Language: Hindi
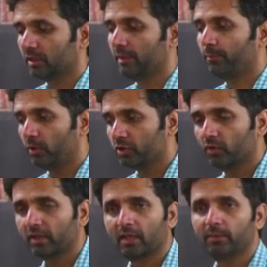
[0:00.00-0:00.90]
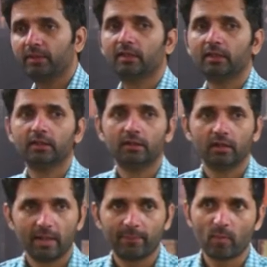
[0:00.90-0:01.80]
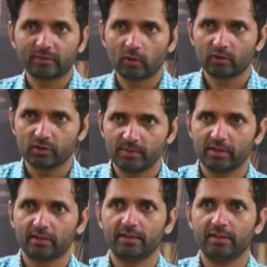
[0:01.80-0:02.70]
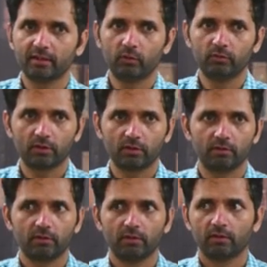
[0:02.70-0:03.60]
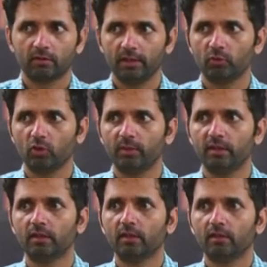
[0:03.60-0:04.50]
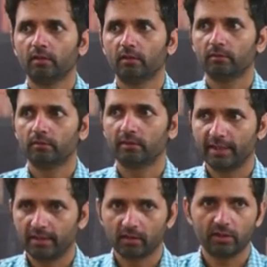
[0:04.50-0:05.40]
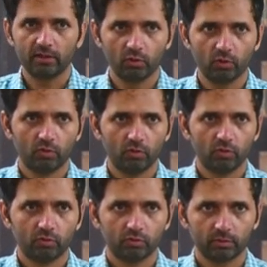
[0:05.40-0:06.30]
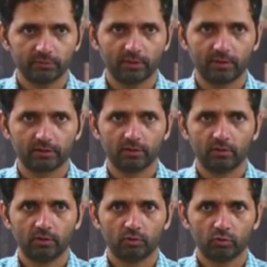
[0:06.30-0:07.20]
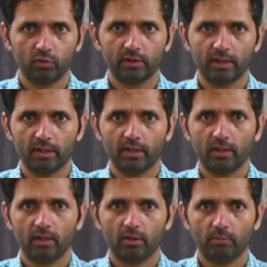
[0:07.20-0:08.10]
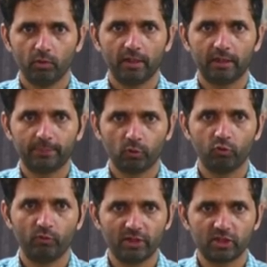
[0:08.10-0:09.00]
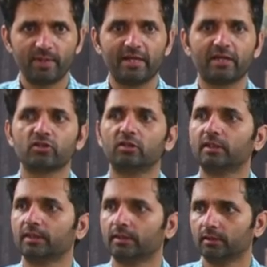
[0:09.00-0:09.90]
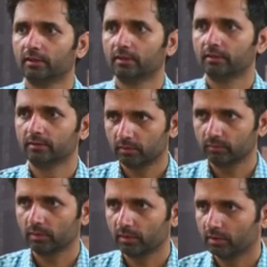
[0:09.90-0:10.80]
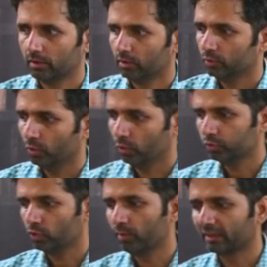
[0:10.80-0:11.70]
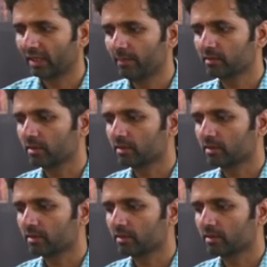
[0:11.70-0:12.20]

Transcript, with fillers: ये पुलिस वगैरह भाई आपको पता होगा जब ये कहीं इनकाउंटर कहीं कोई भाई रेड करनी हो समझे बात तो ये बुलेट प्रूफ वेस्ट पहन के चलती है समझे बात तो उसको बनाने में इसका